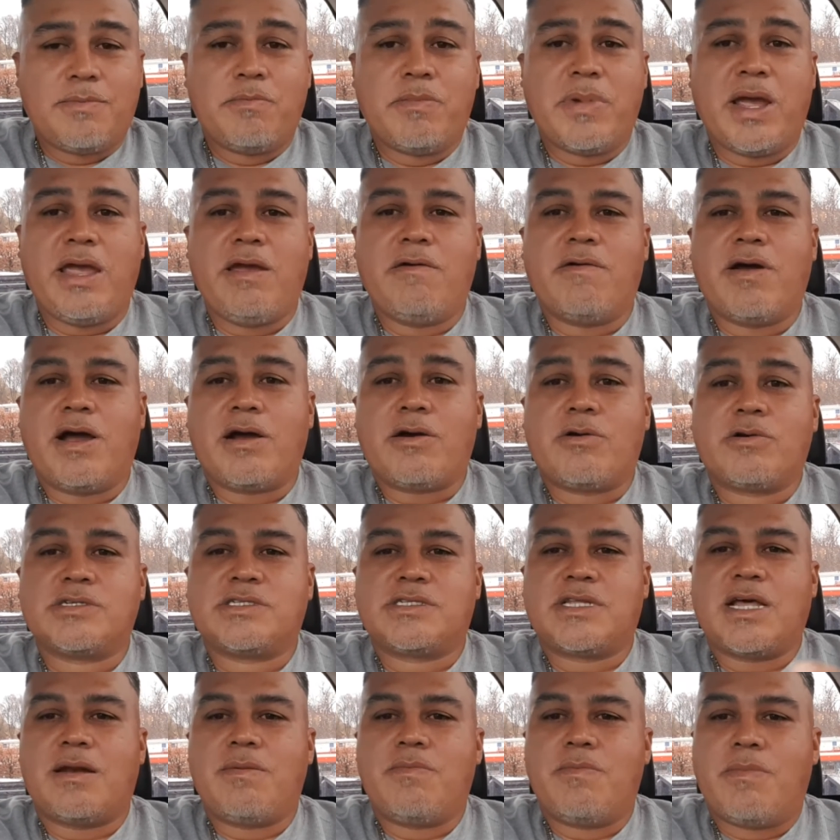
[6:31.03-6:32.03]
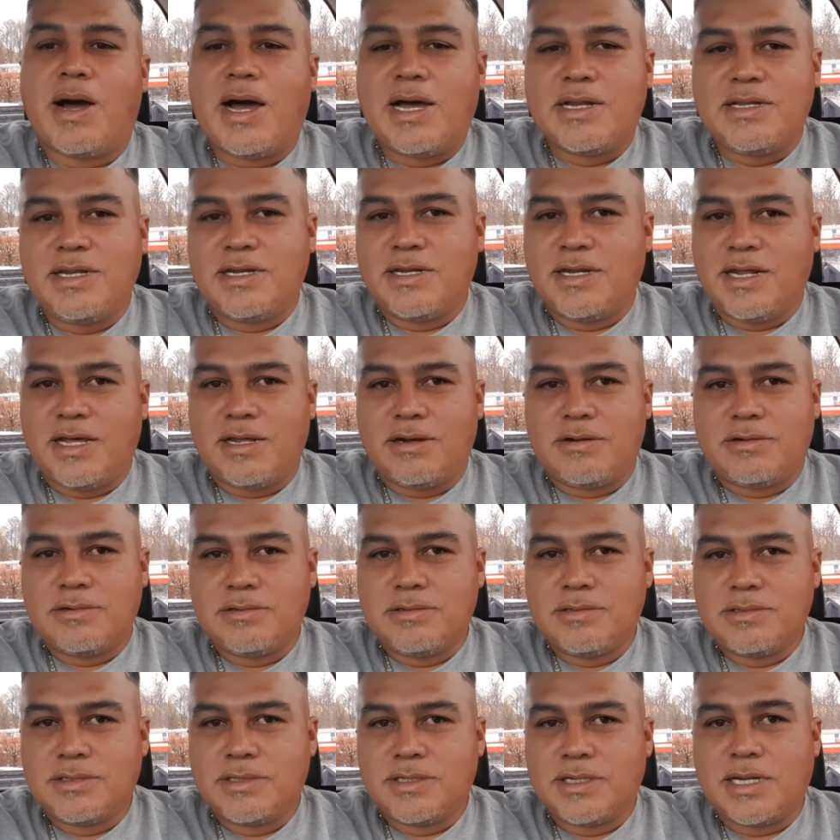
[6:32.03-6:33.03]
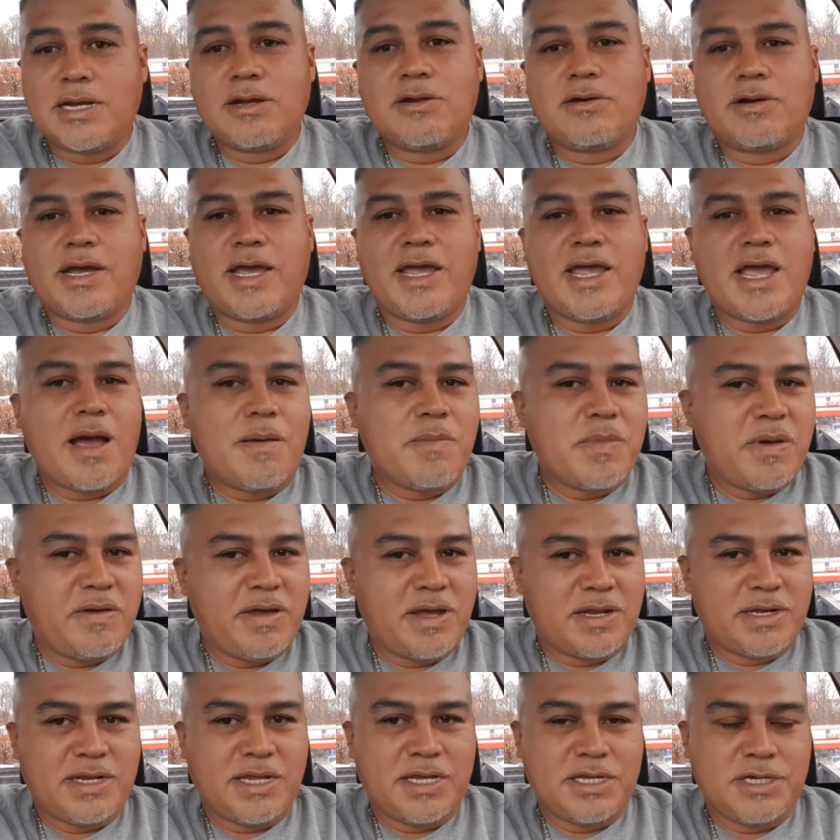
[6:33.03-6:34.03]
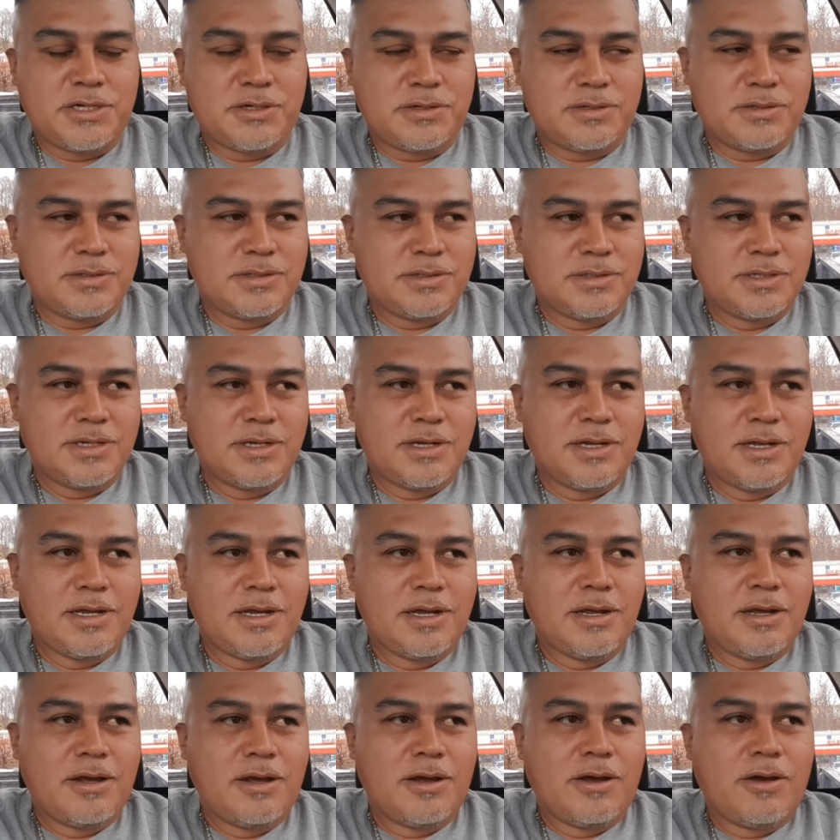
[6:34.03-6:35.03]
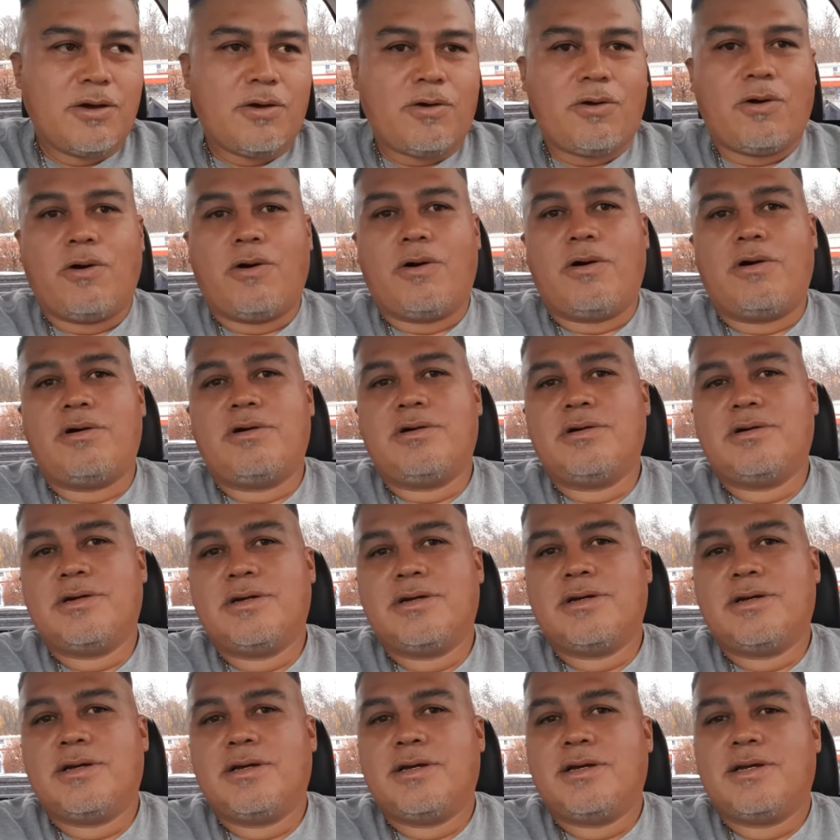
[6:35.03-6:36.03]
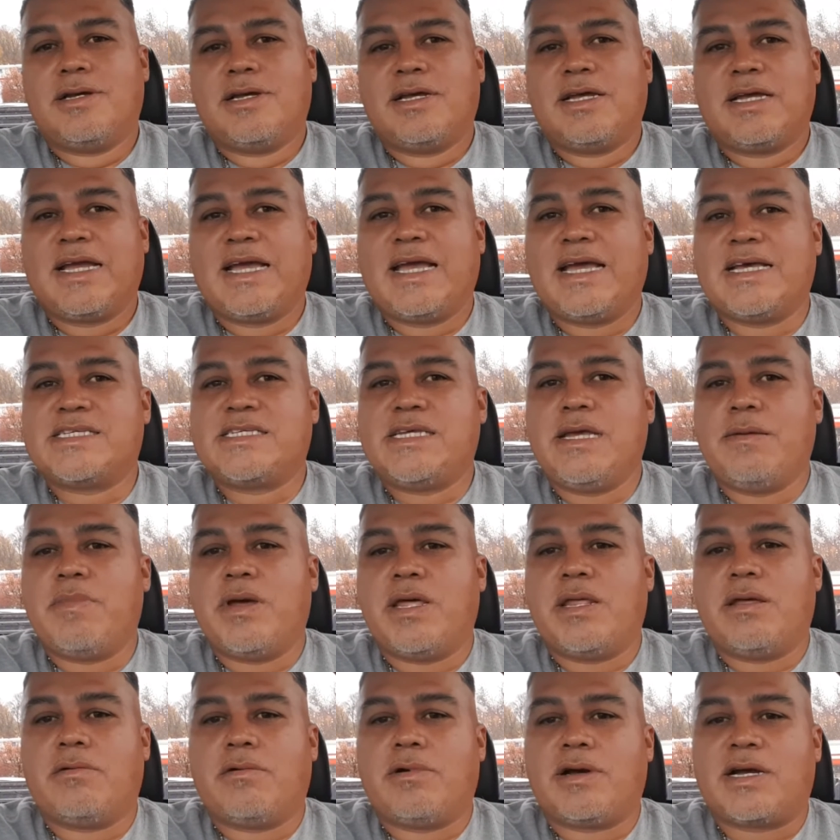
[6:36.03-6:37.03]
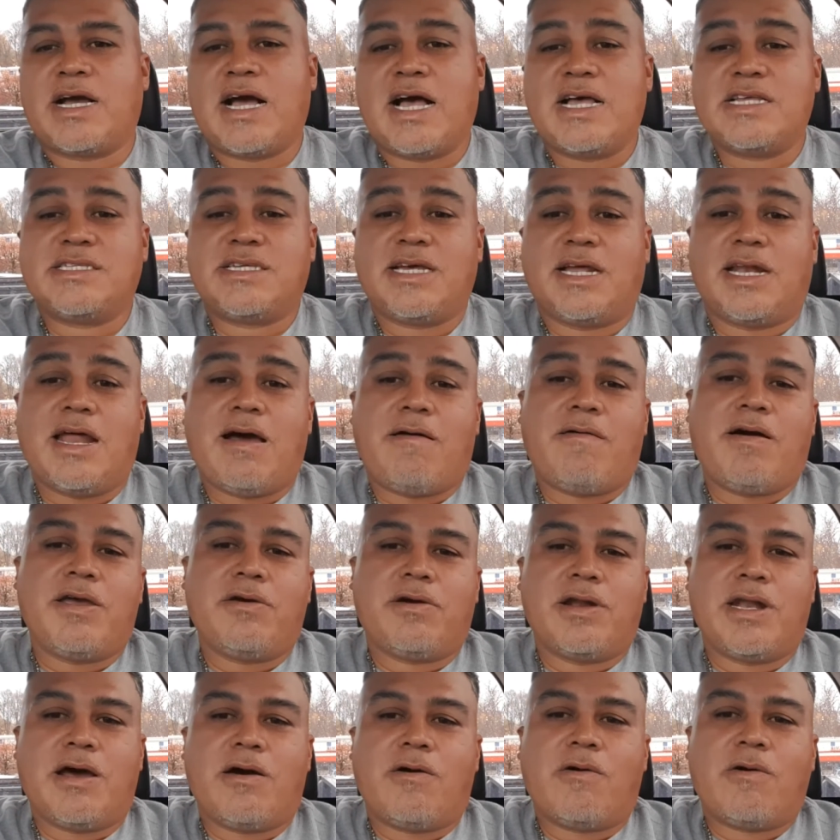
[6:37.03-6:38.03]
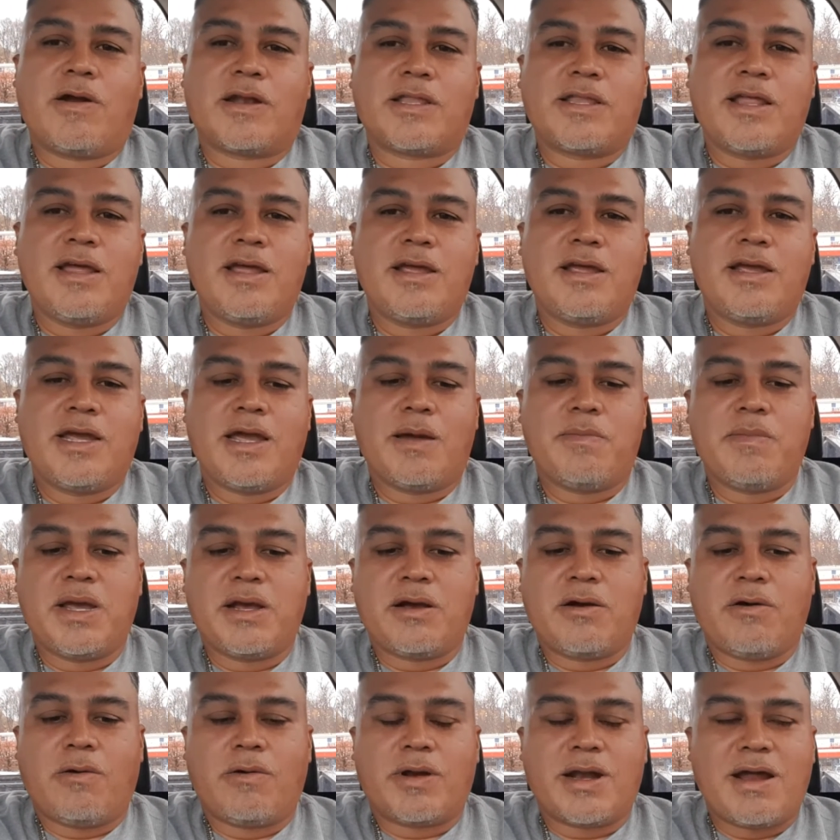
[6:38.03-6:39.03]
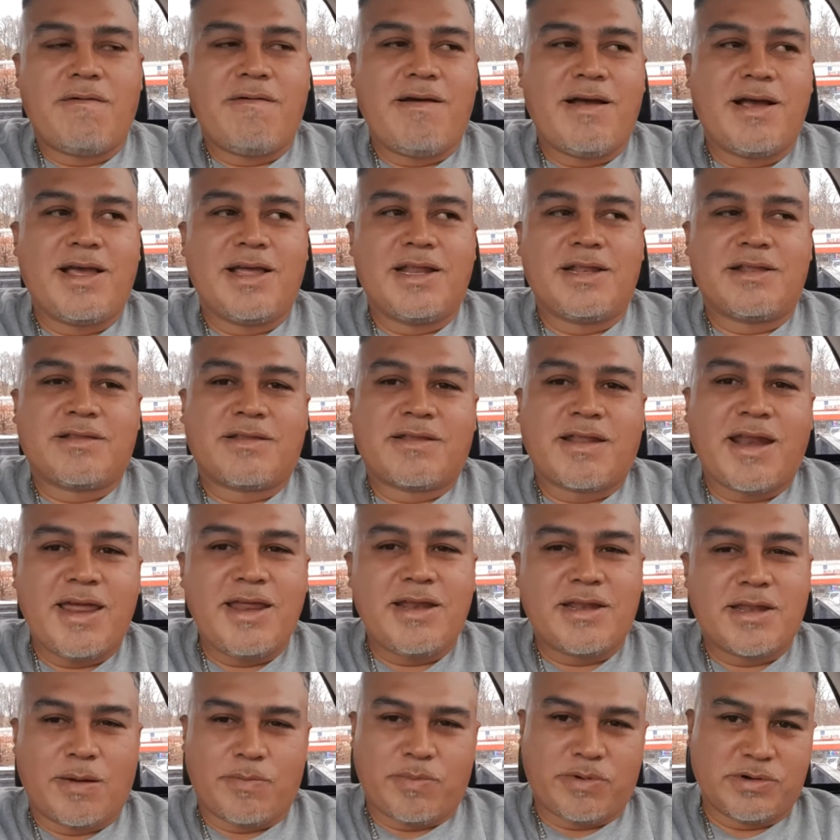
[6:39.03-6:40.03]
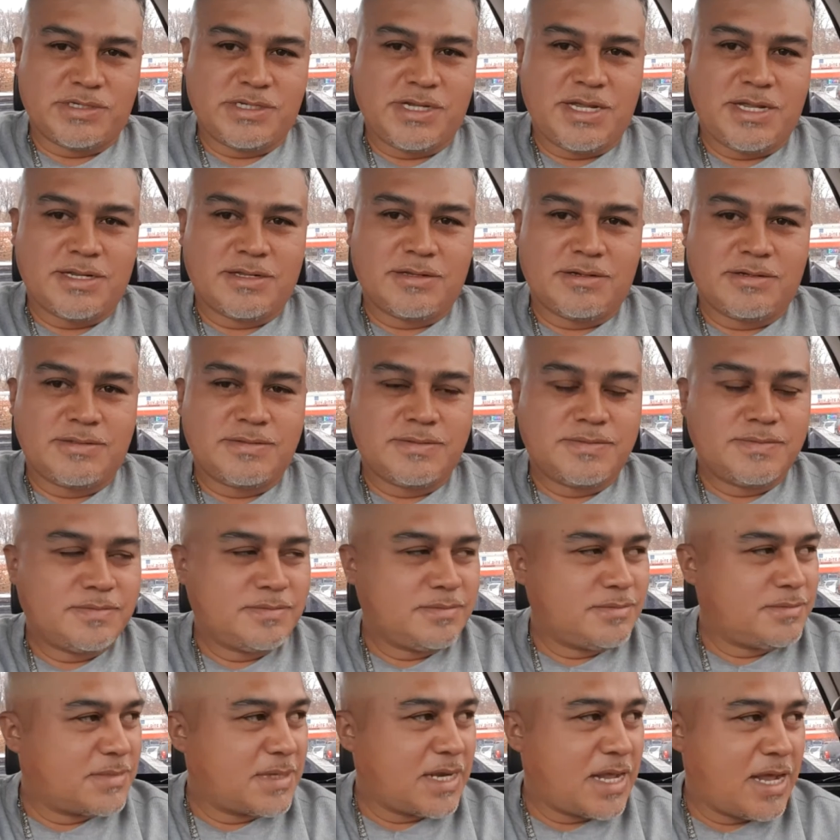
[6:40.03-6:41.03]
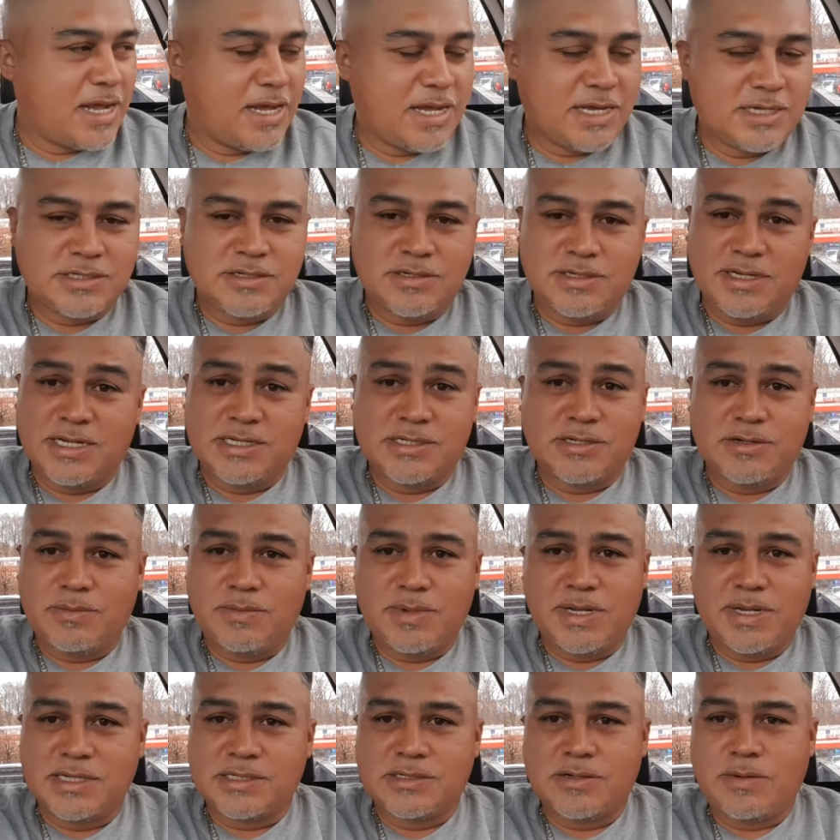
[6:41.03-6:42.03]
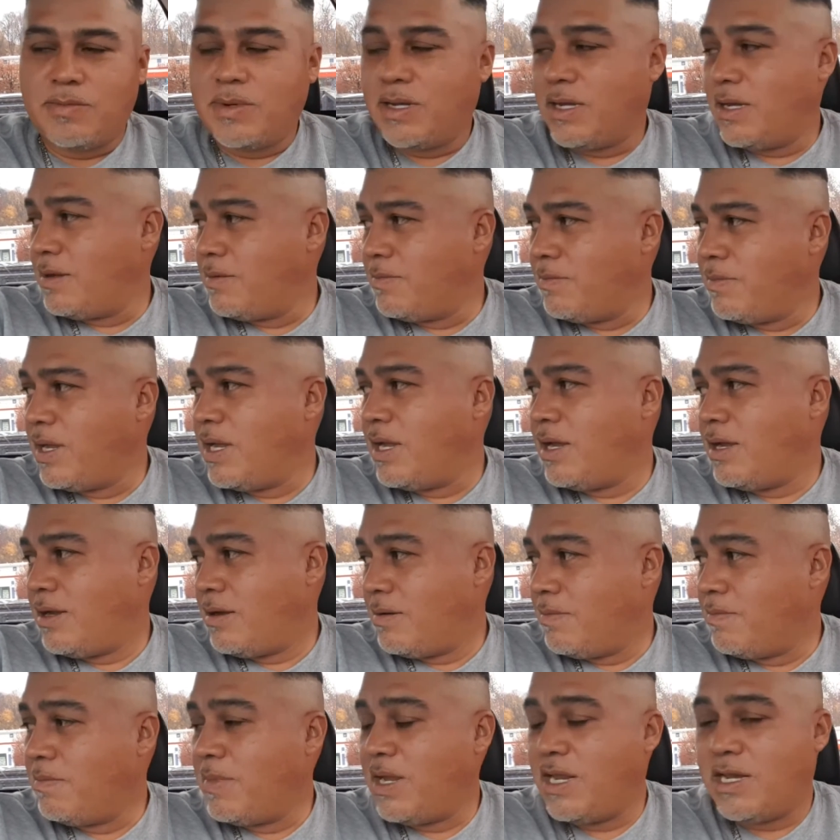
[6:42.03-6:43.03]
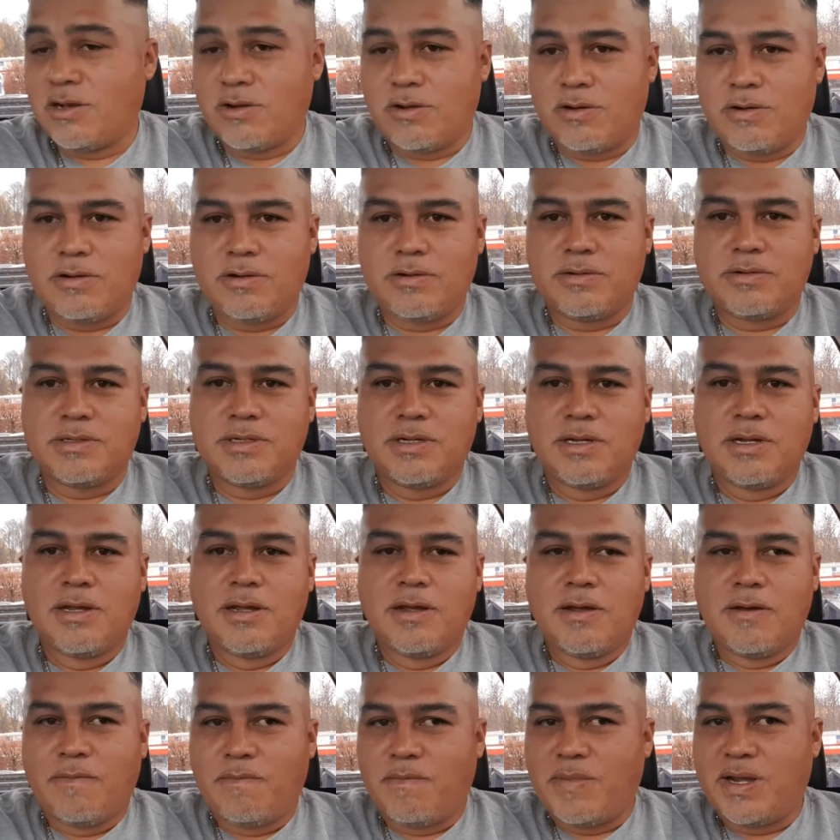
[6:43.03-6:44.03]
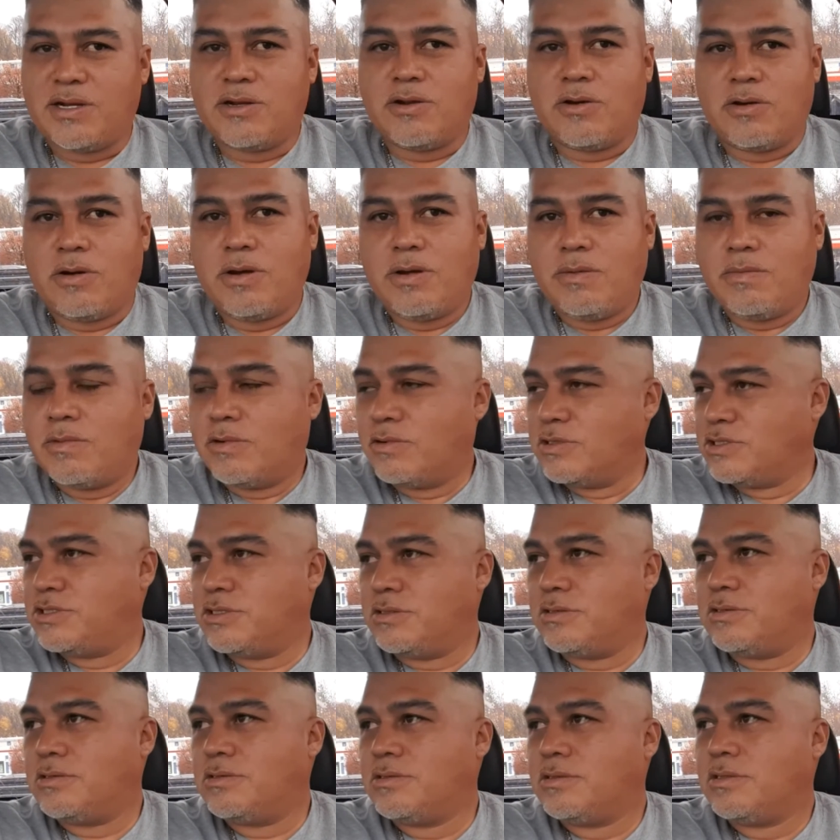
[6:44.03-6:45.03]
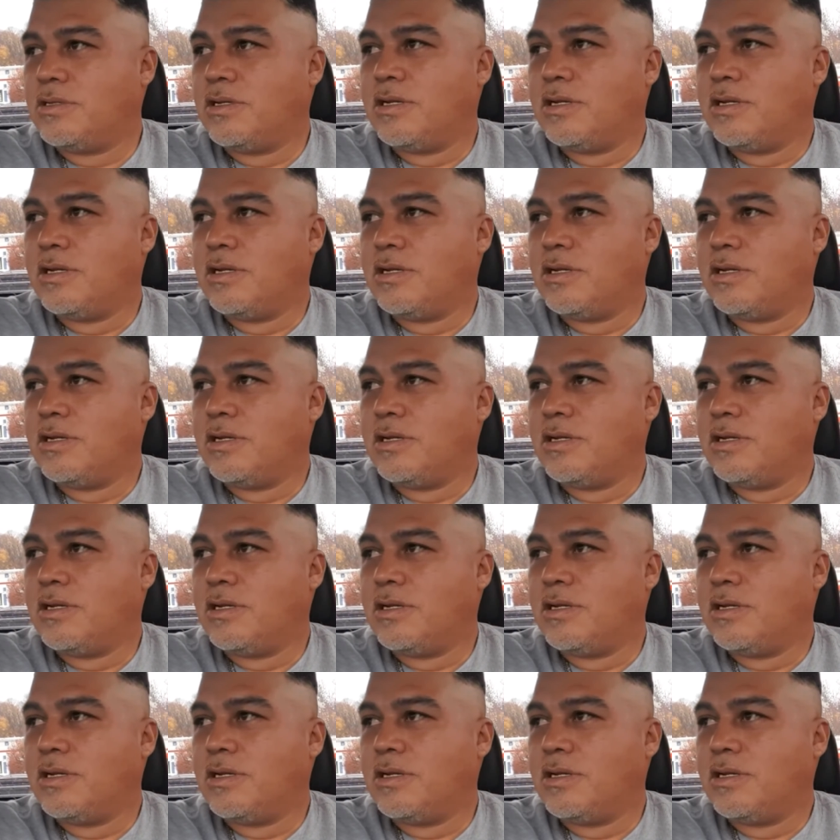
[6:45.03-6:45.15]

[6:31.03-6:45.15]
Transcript: me iba a costar más dinero de lo que ya me habían dicho. O que si me cancelaba yo la orden, que me cobraban el 30%. A eso, eso, eso me, me, me enojó. Me enojó y mucho.